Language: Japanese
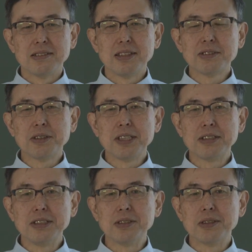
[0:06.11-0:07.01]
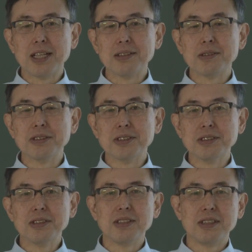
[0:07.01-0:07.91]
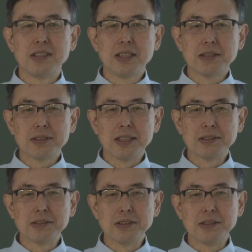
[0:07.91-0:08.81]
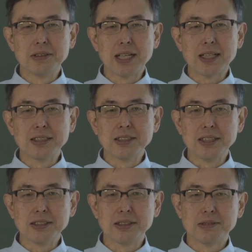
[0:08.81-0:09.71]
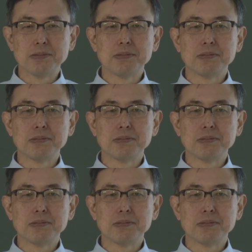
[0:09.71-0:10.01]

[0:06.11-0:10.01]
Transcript: レトリック1を担当する理学研究員の中西です